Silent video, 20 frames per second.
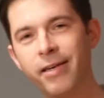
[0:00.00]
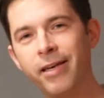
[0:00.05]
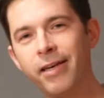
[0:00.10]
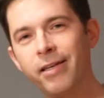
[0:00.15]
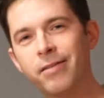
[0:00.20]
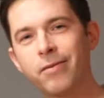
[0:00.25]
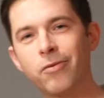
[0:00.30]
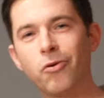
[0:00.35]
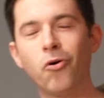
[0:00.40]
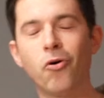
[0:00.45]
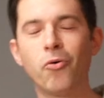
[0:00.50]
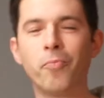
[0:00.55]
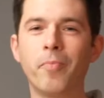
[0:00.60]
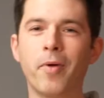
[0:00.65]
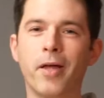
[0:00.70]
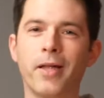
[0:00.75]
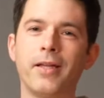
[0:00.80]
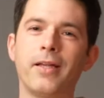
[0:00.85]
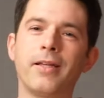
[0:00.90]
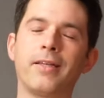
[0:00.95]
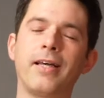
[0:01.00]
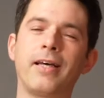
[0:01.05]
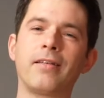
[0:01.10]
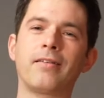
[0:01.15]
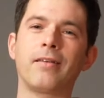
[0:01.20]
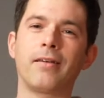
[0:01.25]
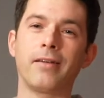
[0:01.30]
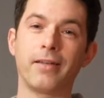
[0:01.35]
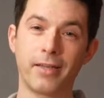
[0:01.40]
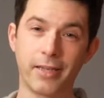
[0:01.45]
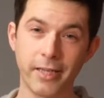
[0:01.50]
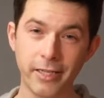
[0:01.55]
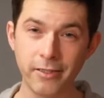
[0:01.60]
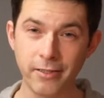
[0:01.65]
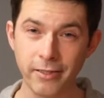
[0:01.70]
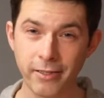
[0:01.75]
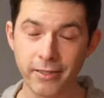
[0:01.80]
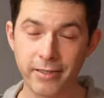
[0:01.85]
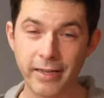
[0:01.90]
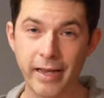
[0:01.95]
geht um das
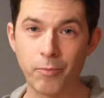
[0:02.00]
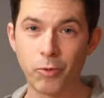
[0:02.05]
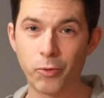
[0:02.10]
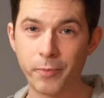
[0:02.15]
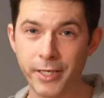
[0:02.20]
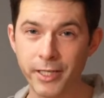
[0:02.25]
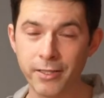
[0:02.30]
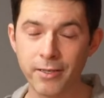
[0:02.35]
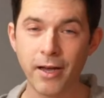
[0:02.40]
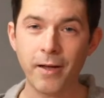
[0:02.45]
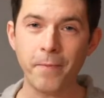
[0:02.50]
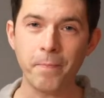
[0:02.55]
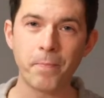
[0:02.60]
richtige Thermometer,